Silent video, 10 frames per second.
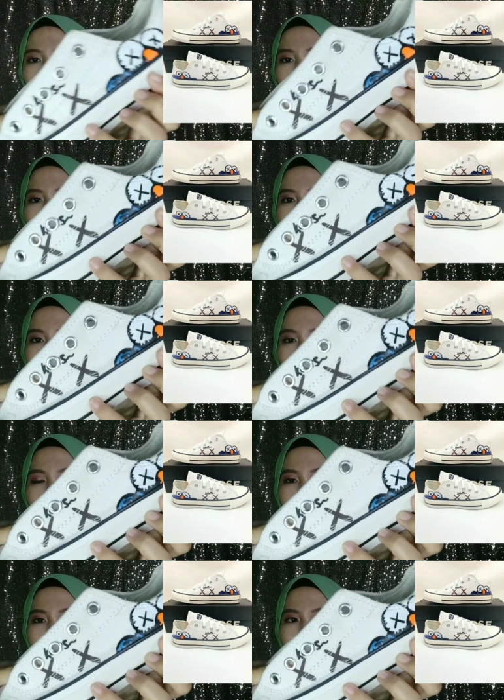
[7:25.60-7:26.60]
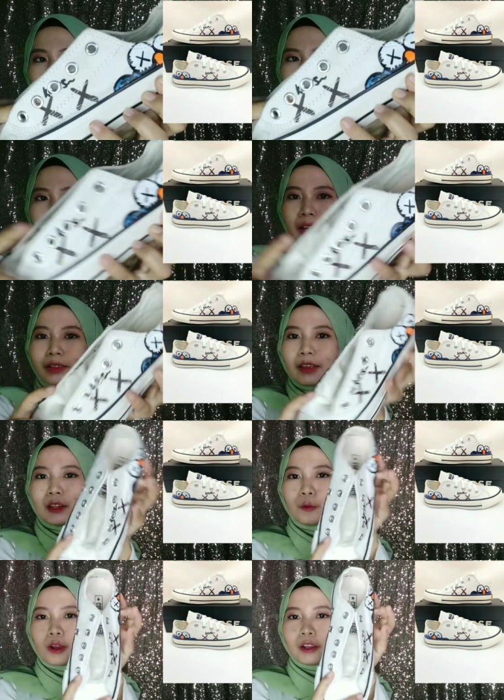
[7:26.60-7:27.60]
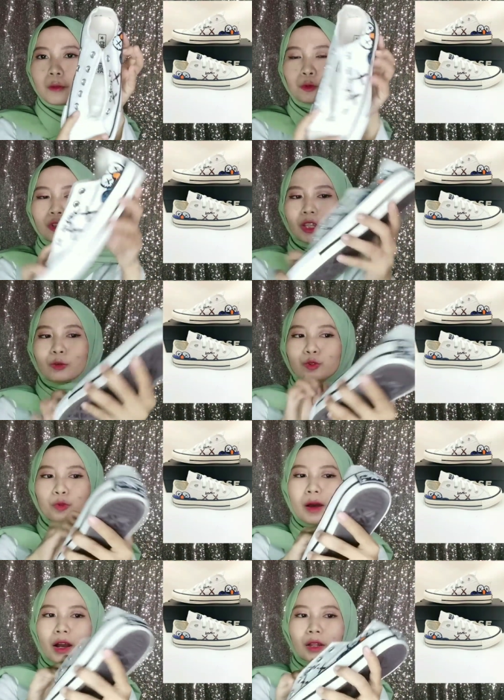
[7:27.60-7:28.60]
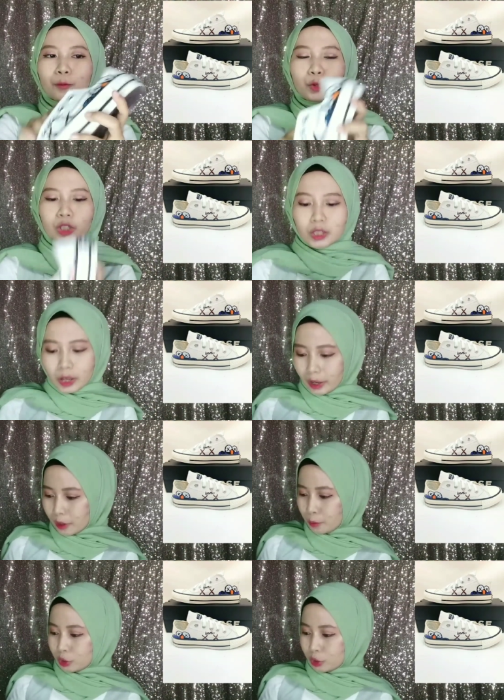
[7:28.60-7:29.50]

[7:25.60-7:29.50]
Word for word: tuh ya teman-teman kalian bisa lihat ya ini warnanya putih lucu banget putihnya kayak